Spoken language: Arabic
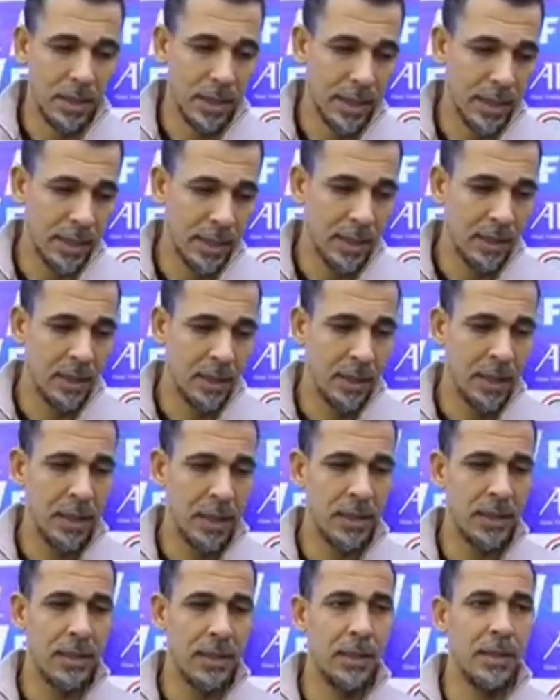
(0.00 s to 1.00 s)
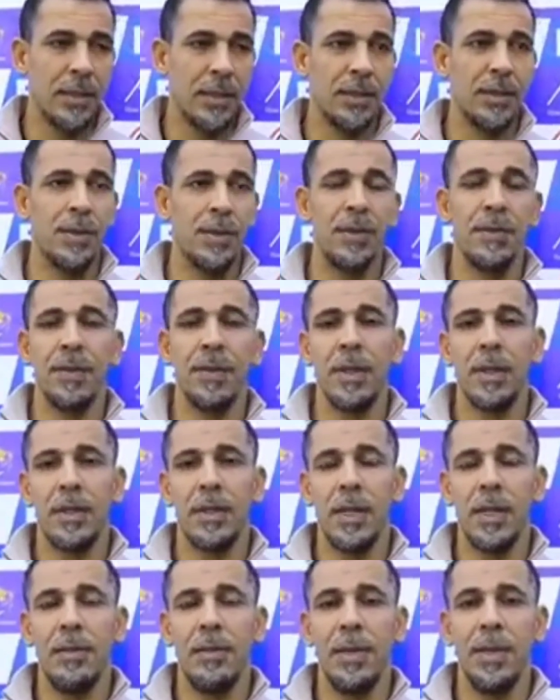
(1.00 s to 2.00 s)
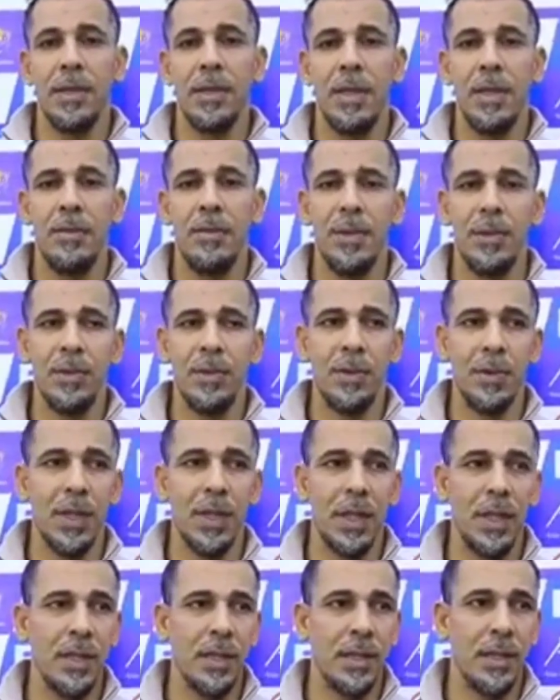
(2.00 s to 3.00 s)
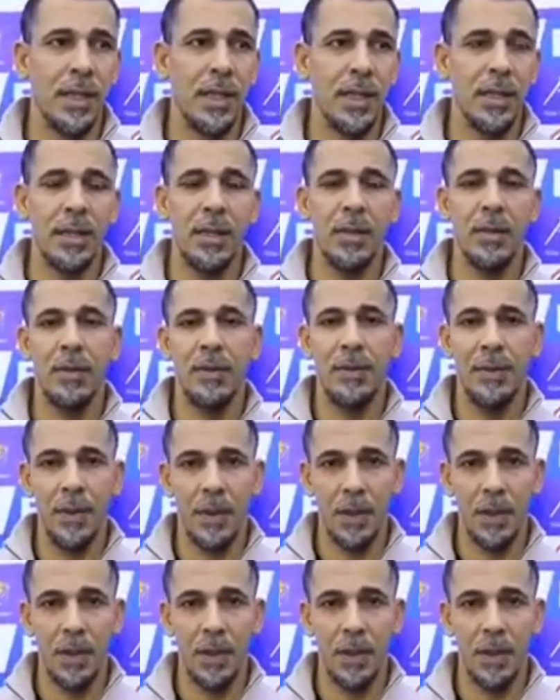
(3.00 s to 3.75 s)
غني حتى نشوف الطلبات اللي موجوده عنده حتى نوفر